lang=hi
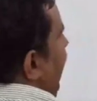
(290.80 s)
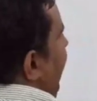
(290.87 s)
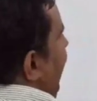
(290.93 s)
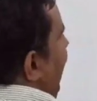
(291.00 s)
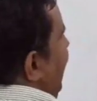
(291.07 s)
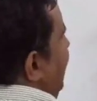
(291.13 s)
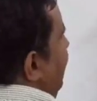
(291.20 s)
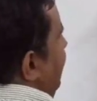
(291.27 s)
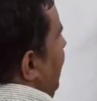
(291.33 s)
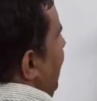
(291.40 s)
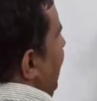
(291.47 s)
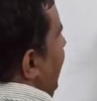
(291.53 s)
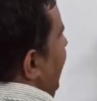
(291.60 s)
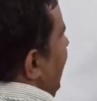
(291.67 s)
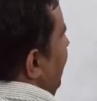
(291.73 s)
राइट में
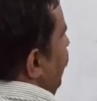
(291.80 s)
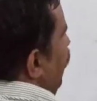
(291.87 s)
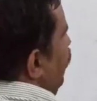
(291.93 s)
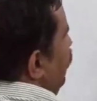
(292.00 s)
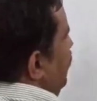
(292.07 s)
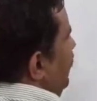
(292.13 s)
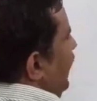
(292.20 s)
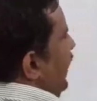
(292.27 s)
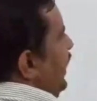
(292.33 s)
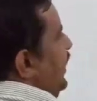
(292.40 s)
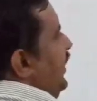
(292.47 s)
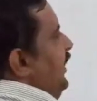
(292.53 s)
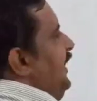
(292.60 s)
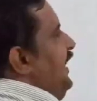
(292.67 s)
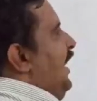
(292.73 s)
एक बॉक्स उसमें
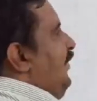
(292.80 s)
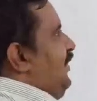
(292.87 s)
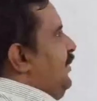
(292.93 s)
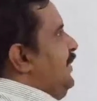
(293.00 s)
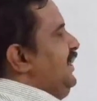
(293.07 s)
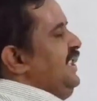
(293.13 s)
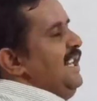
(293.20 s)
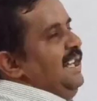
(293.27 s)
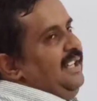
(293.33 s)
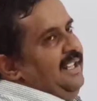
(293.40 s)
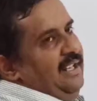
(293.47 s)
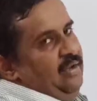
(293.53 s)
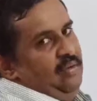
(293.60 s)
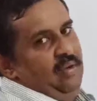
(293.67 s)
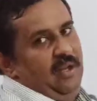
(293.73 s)
लेफ्ट में दिया
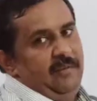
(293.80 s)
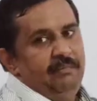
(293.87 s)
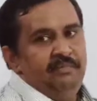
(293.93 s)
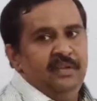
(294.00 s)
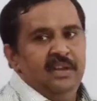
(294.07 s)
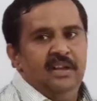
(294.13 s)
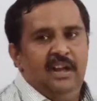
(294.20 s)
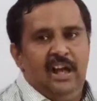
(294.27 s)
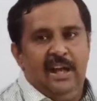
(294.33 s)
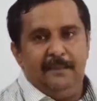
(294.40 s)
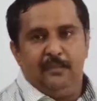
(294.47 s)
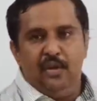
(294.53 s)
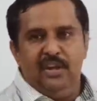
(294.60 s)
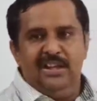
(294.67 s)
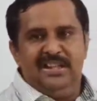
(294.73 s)
गया होगा
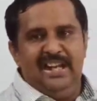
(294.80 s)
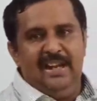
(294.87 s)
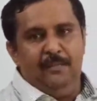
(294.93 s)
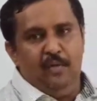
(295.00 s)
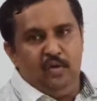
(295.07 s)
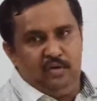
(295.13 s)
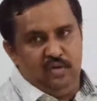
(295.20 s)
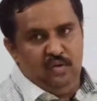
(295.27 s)
आपको ये छः बॉक्स